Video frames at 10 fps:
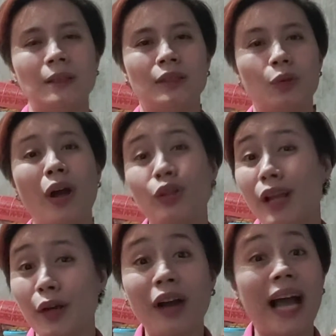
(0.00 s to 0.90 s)
kung ano
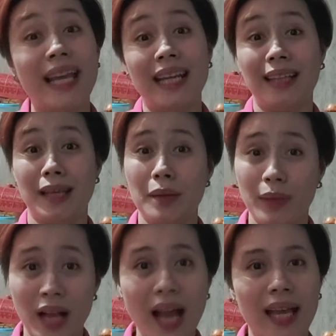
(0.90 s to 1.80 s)
na yung kaya nating
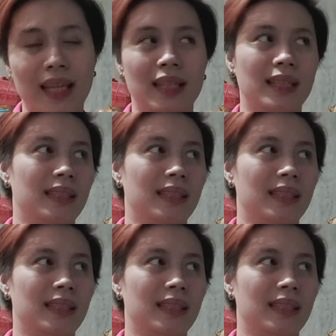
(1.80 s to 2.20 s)
ibigay.